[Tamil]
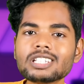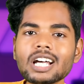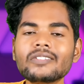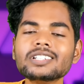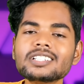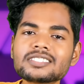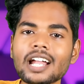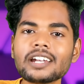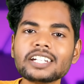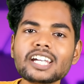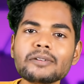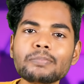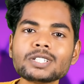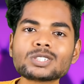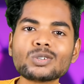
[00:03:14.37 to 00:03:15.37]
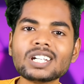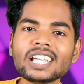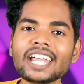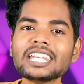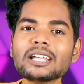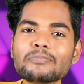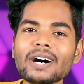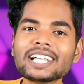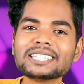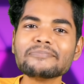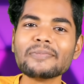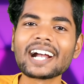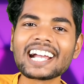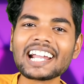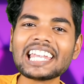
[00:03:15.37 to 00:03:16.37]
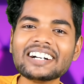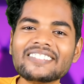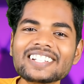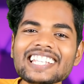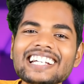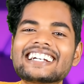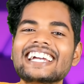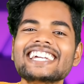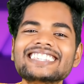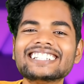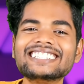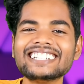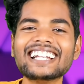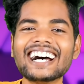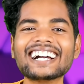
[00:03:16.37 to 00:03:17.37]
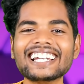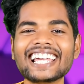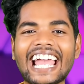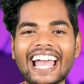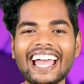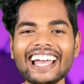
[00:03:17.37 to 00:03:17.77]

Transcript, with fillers: அதுதான் வந்து சண்டே சொல்ல என்ன பார்த்து மக்கள்லாம் வந்து கை தட்டுனாங்களே